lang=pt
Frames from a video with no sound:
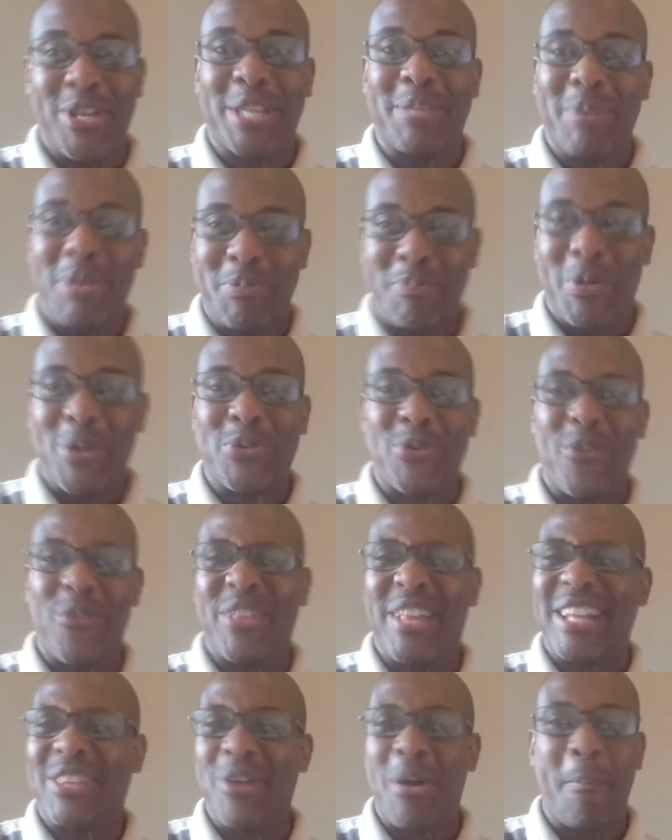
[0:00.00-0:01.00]
jeito, mas pode
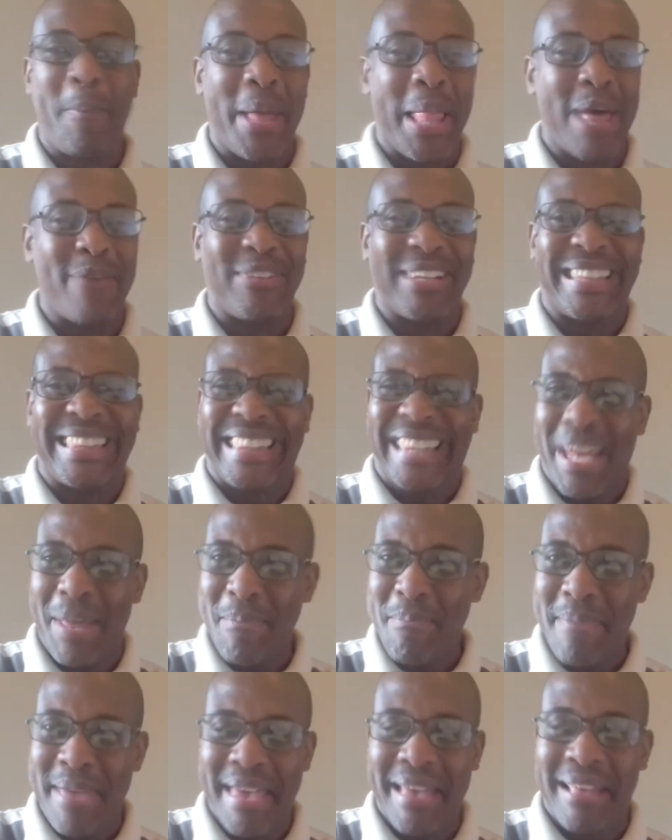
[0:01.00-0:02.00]
convidar, tem é uma palavra
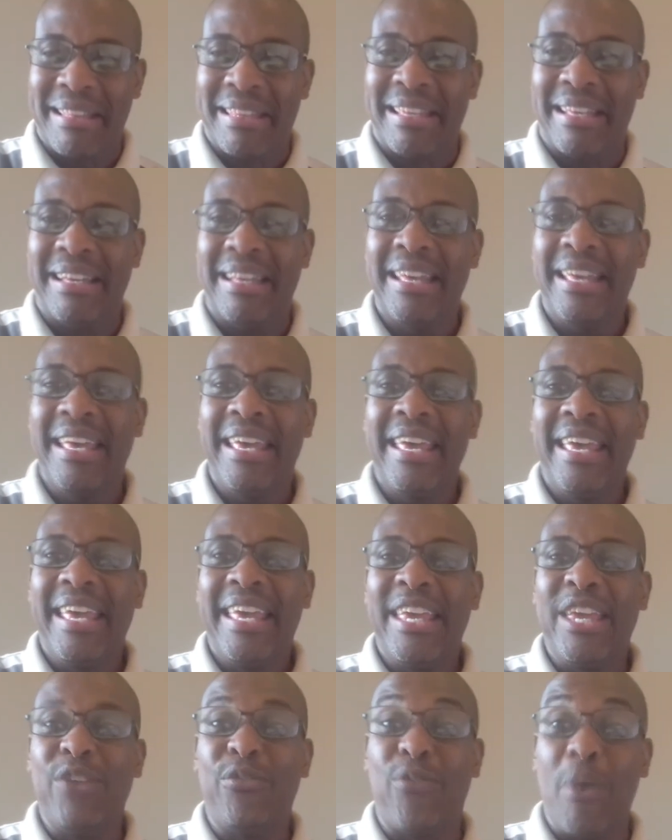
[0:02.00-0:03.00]
tremenda.
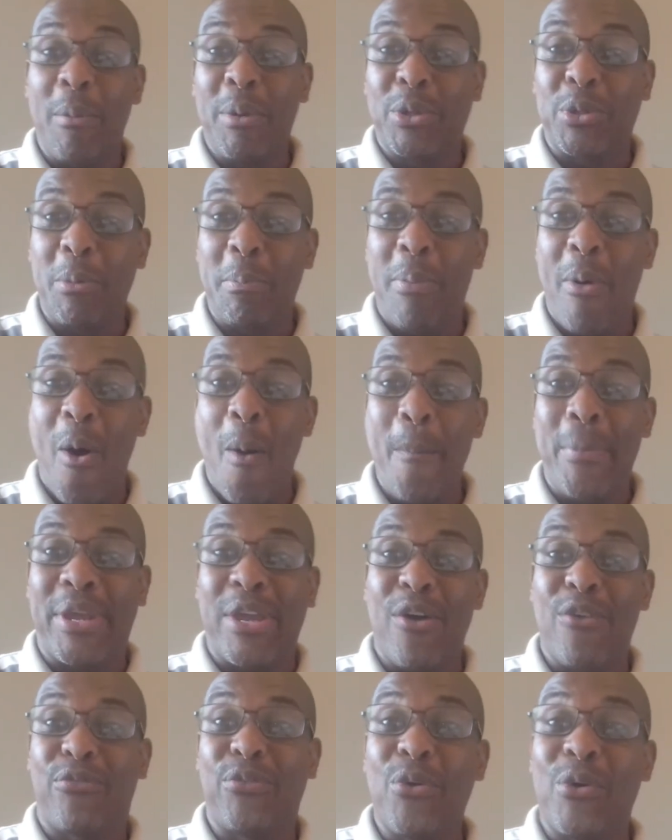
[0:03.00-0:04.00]
E foi muito bom
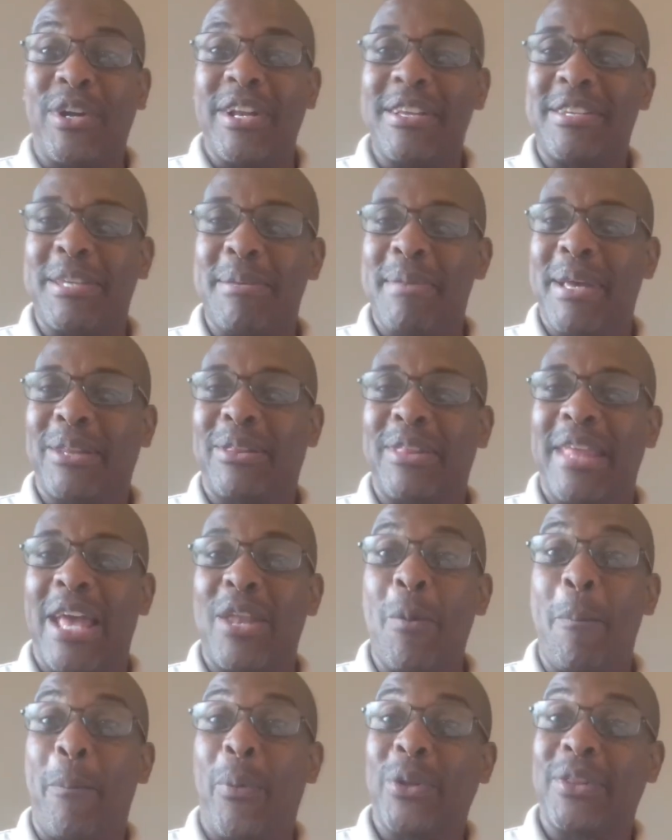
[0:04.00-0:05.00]
porque eu vi o crescimento dela
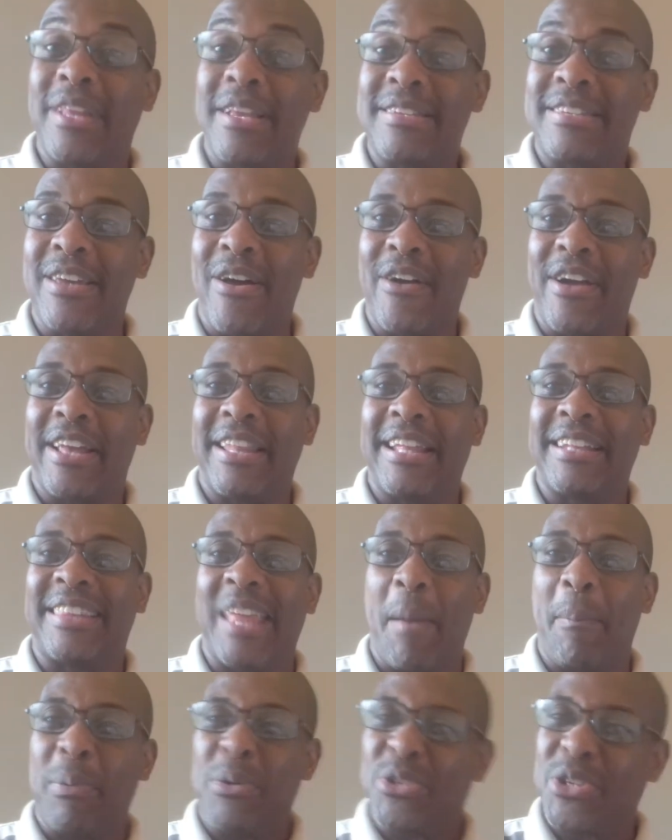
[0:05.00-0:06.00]
e o potencial que ela
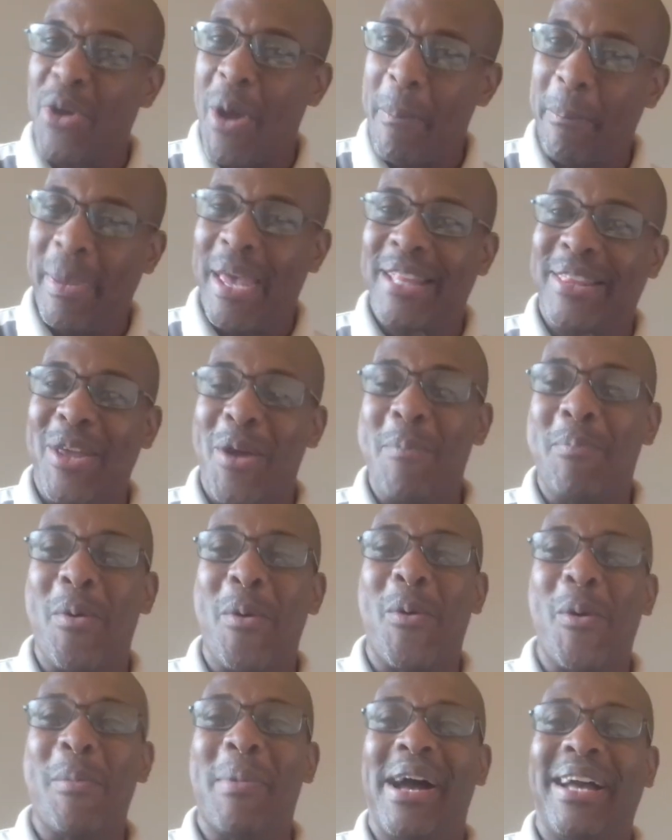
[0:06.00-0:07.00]
tem, por isso que eu apertei um
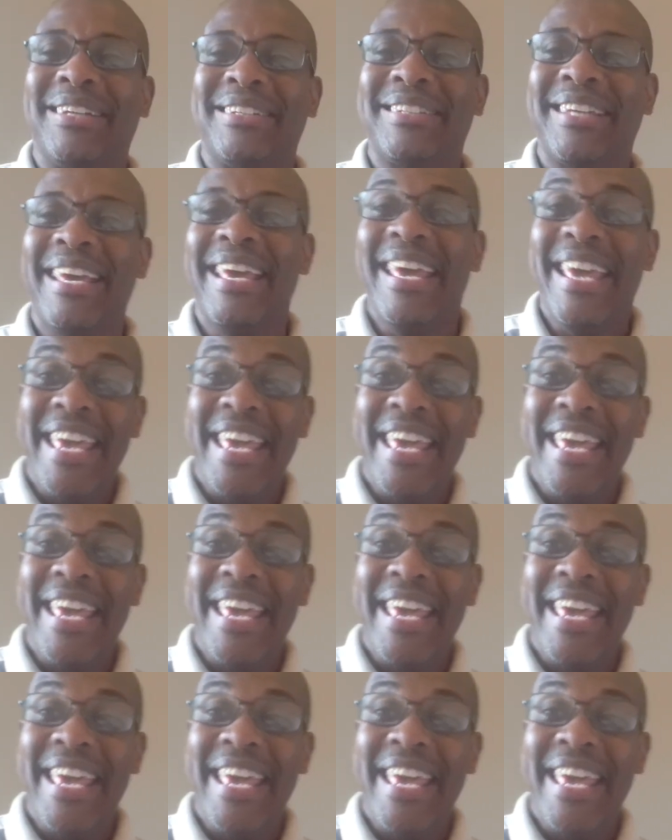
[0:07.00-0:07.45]
pouco mais.